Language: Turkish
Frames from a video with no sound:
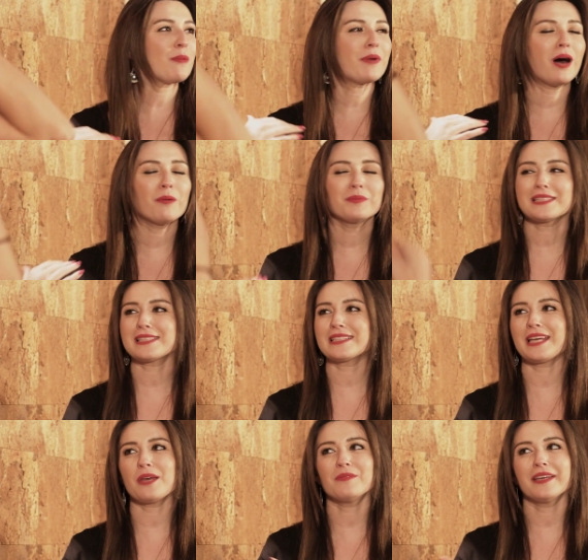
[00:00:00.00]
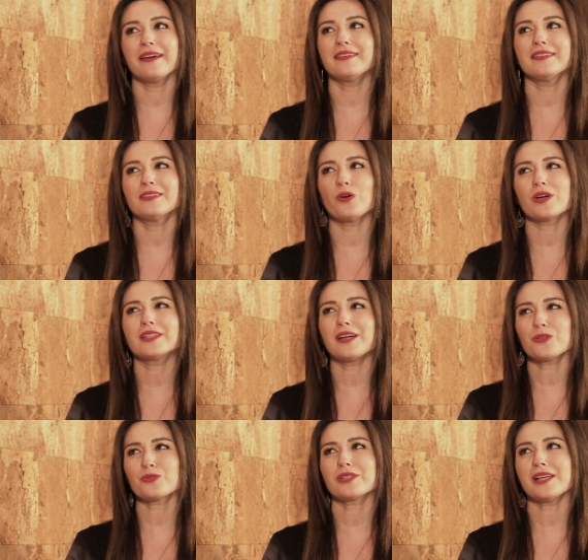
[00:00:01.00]
hem ablası hem yeğenleri o
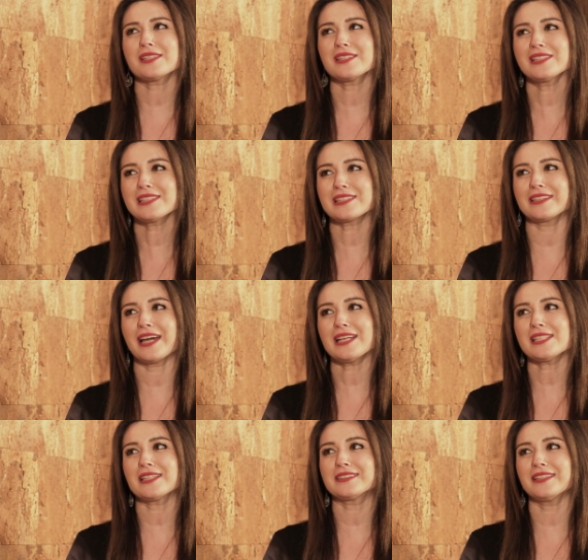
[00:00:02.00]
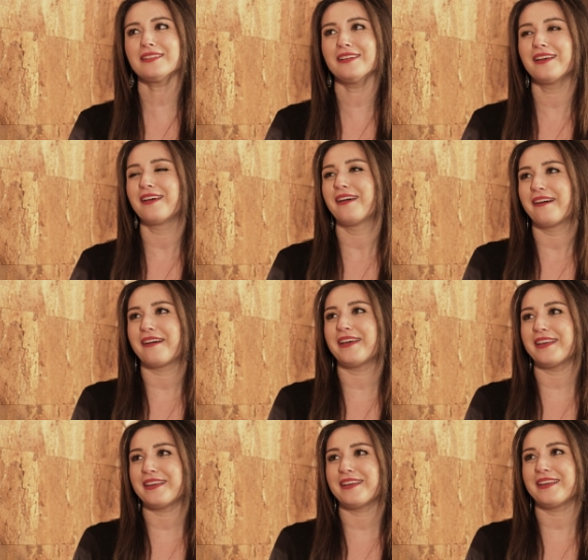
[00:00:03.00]
kadar güzelsiniz ki gerçekten
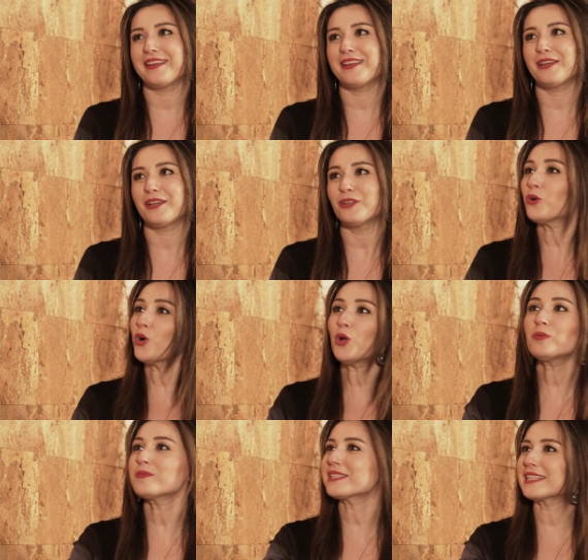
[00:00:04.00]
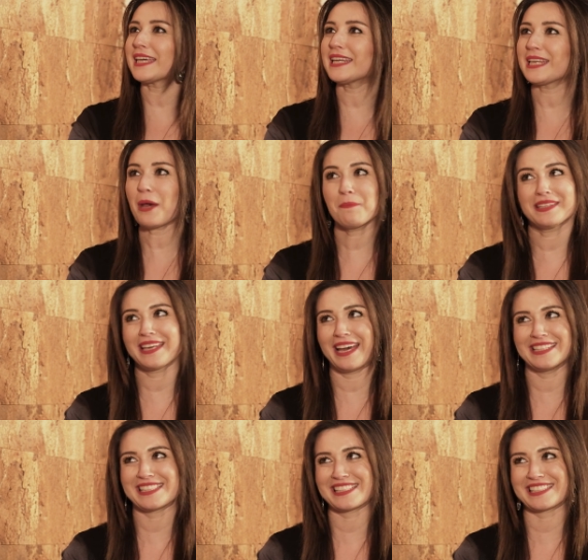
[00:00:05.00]
ee, çok incesin. Yok olmaması gereken bir
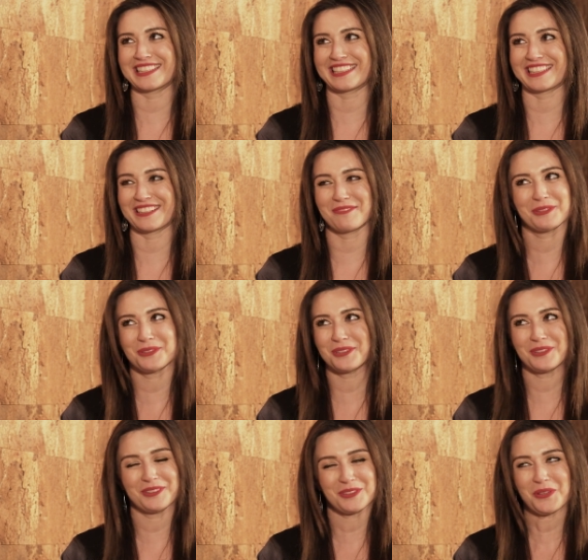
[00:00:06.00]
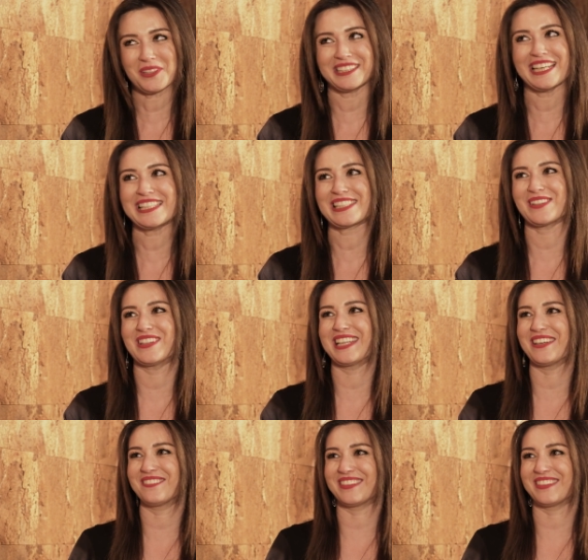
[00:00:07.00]
gen sizinki. Bunu çok o net zaman hemen